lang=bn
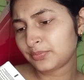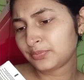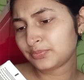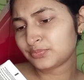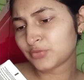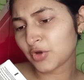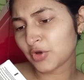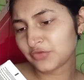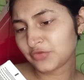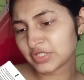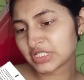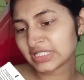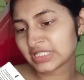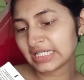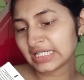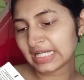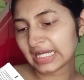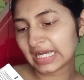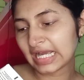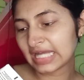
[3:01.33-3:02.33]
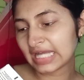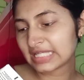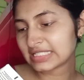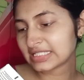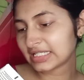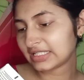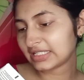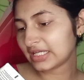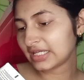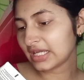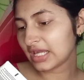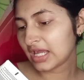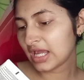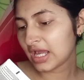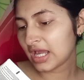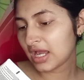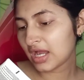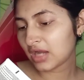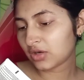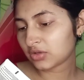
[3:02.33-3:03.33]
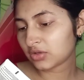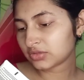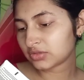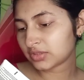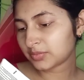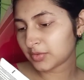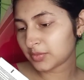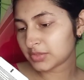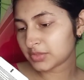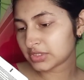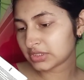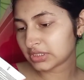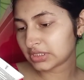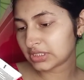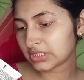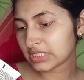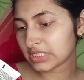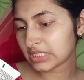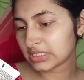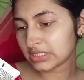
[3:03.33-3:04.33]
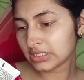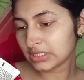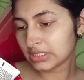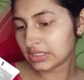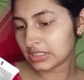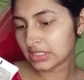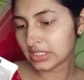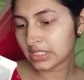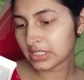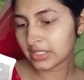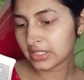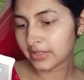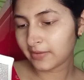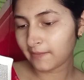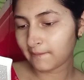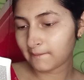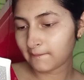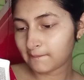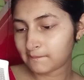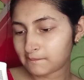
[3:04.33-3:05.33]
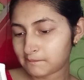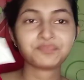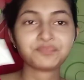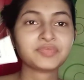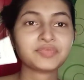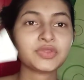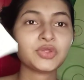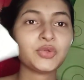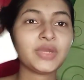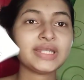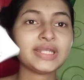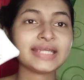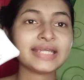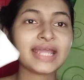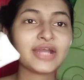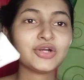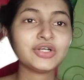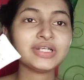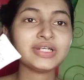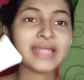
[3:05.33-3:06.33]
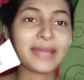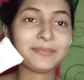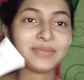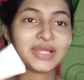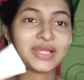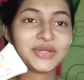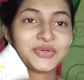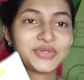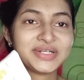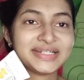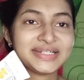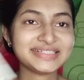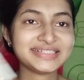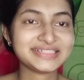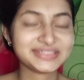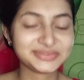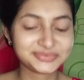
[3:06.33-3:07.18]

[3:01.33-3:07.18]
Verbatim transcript: প্রফেশনাল লেখা আছে আর কি কতটা প্রফেশনাল কি জানি তো এটাকে এখন অ্যাপ্লাই করে নিচ্ছি